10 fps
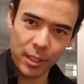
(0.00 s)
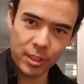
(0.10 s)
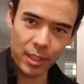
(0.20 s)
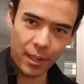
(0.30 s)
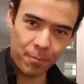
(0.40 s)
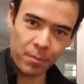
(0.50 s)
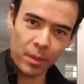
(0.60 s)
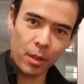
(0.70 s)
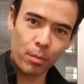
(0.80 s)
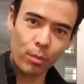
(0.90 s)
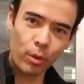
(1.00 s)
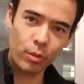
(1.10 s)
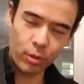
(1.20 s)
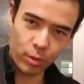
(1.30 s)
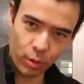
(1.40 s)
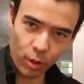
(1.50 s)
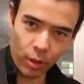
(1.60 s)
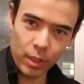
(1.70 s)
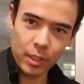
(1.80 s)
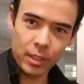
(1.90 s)
して、もっ
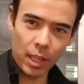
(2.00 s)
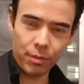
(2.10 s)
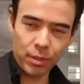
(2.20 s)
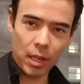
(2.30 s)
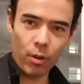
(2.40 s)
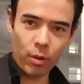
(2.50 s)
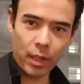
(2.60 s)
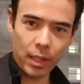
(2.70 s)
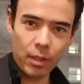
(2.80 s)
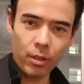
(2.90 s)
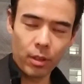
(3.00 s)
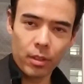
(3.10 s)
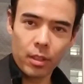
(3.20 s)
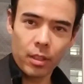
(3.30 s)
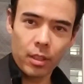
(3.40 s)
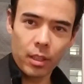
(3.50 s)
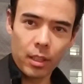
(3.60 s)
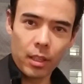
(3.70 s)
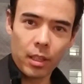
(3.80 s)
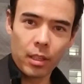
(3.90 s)
と政府がお金を、
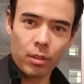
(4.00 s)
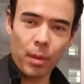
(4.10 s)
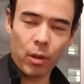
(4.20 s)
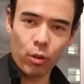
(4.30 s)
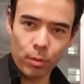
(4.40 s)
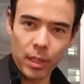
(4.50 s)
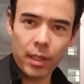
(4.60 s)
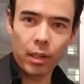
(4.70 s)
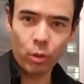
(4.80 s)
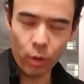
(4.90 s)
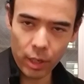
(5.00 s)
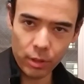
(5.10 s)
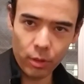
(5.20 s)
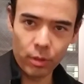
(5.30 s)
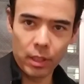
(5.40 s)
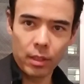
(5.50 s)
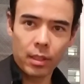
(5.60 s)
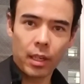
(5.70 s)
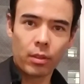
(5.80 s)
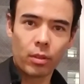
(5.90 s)
えーとまあ、国民から取れるように、
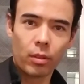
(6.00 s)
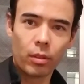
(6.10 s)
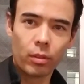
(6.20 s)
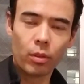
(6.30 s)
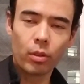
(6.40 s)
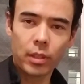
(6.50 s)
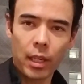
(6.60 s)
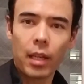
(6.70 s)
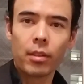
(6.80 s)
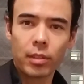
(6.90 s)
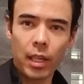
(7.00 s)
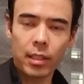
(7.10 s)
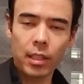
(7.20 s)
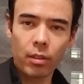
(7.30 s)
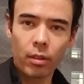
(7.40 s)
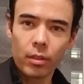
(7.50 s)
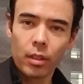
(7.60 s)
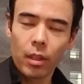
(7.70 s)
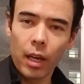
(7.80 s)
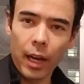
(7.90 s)
あの納税、あの税金を
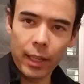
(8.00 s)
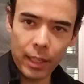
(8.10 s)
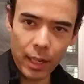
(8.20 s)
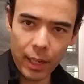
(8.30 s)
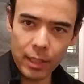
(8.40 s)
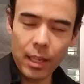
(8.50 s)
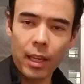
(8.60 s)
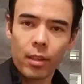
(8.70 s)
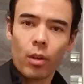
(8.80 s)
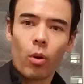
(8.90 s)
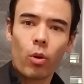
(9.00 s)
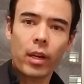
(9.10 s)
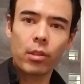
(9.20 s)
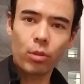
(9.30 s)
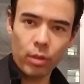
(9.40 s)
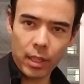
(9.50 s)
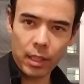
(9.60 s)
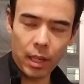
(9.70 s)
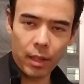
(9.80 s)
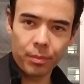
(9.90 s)
上げないで、他の取り
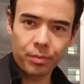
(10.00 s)
方